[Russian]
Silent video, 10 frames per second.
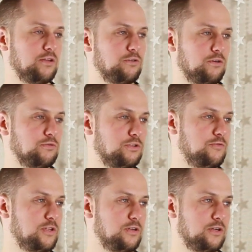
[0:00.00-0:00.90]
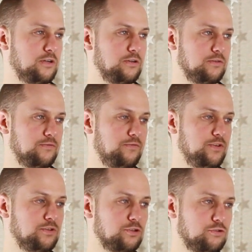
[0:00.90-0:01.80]
Оно такое светленькое,
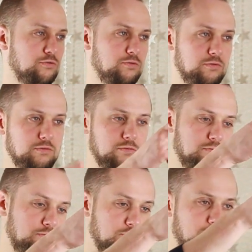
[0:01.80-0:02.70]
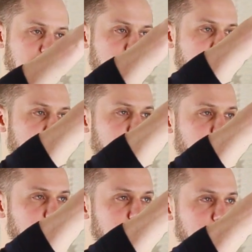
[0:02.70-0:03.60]
видно, что ну, нормальный,
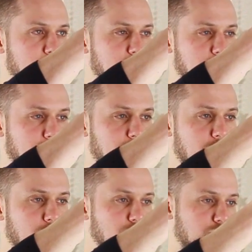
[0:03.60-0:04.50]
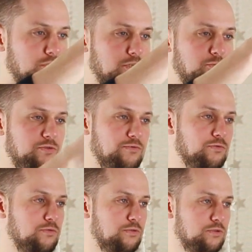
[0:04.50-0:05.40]
очень интересный, такой хороший
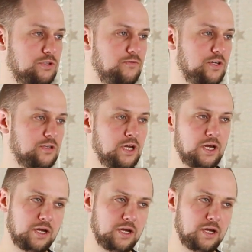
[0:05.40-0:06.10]
пивной цвет.